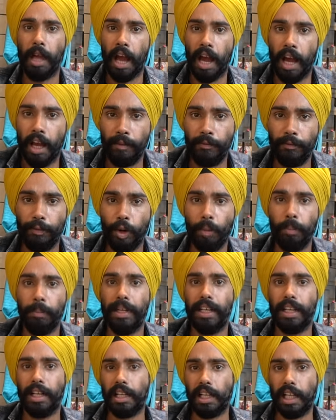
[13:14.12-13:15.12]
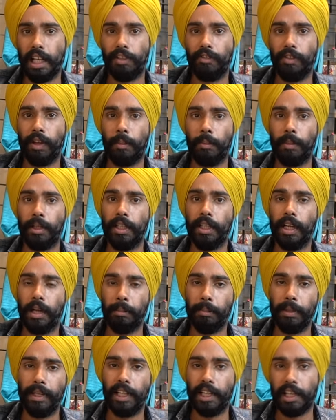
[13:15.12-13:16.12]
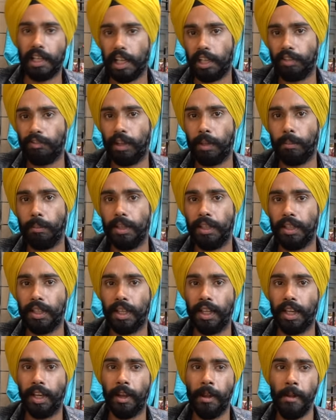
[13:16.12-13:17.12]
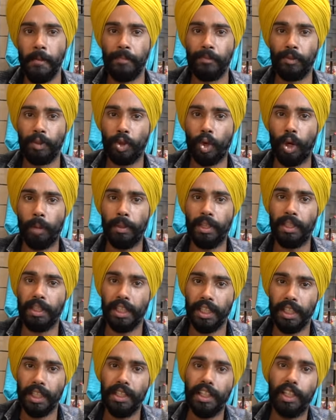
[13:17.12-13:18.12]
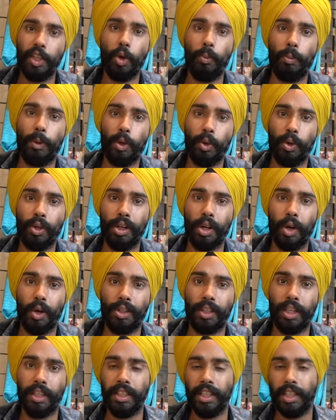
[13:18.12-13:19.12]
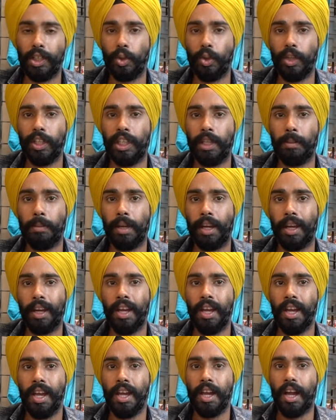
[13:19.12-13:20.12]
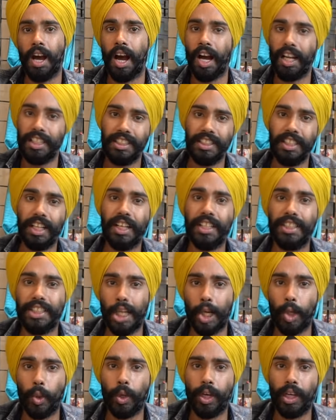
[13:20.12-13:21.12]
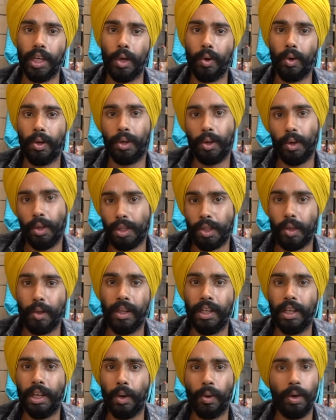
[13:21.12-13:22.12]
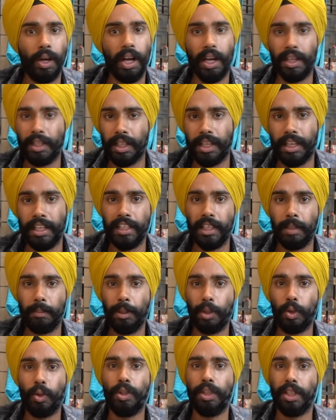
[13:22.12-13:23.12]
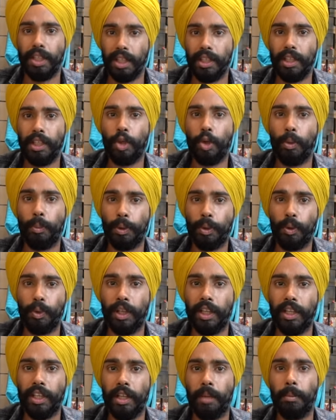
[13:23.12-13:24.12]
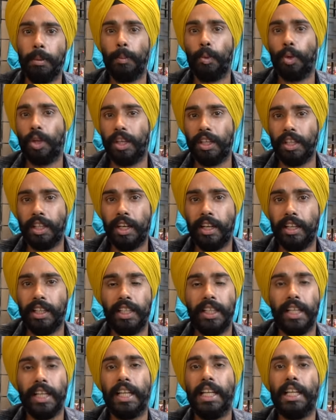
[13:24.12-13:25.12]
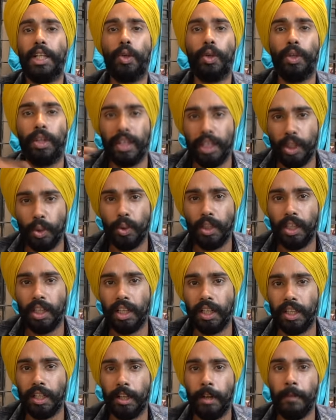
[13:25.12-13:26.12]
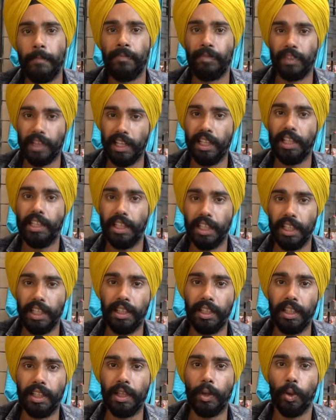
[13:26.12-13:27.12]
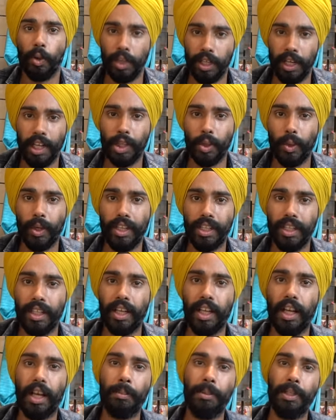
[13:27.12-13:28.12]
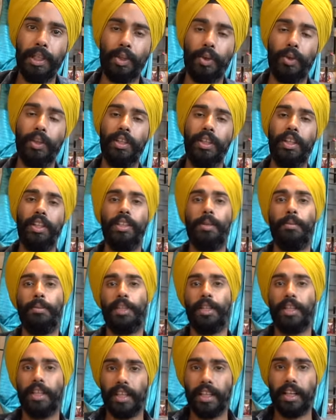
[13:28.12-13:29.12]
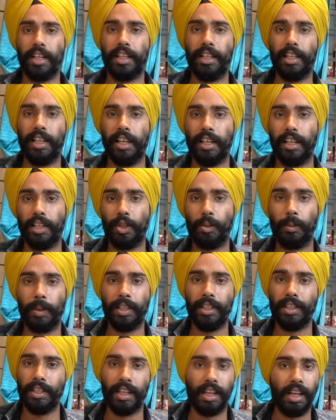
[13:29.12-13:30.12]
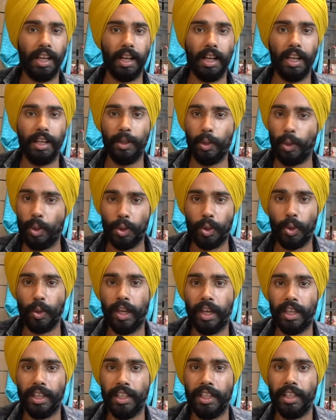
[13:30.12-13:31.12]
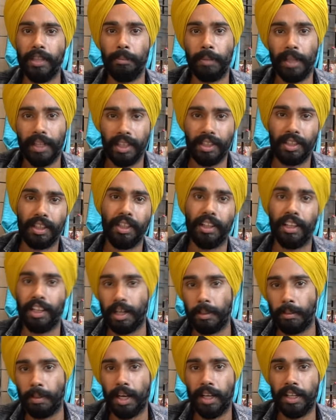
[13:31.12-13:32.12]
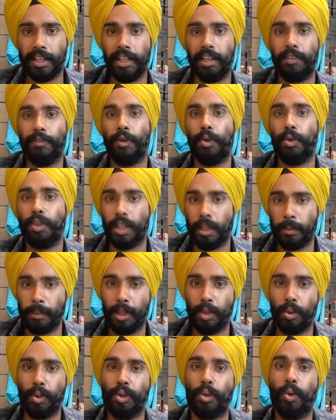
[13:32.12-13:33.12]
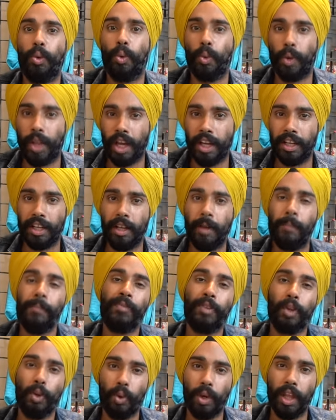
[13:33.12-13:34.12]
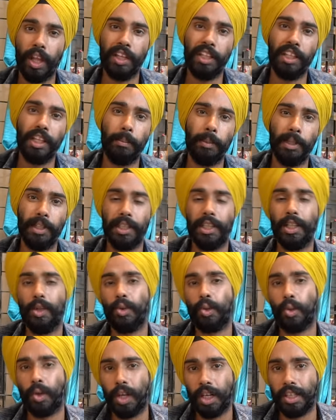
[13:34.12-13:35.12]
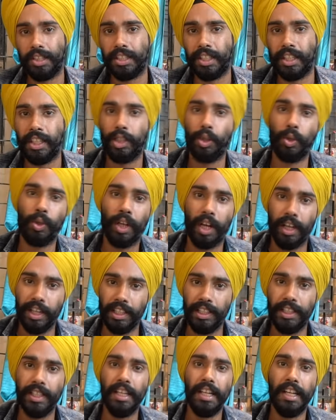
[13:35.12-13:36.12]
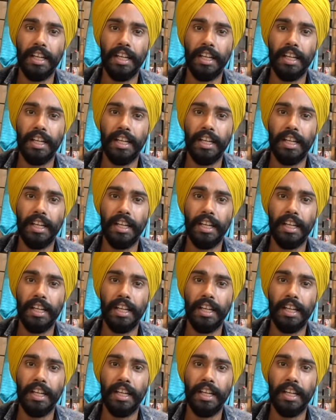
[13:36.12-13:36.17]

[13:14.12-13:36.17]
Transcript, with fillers: आई एम फ्रॉम मिडिल क्लास फैमिली हम मिडिल क्लास फैमिली से हैं तो हमें धीरे धीरे ऊपर उठना होता है ये थोड़ी कि मैं आज ही जाके जैगवार ले आऊँगा रोल्स रॉयल ले आऊँगा ऐसा नहीं है बिल्कुल धीरे धीरे ऊपर उठेंगे अभी पुरानी गाड़ी लिए कल को न्यू ले लेंगे लेकिन धीरे धीरे उठना तो है ही है ना अब ये थोड़ी कि एकदम से नई गाड़ी ले आएंगे तो भाई इतना नोट तो है नहीं मेहनत करके कमा रहे हैं फिर उसके बाद उसको उड़ा रहे हैं उड़ा नहीं रहे बेसिकली उसको खर्च रहे हैं तो गाड़ी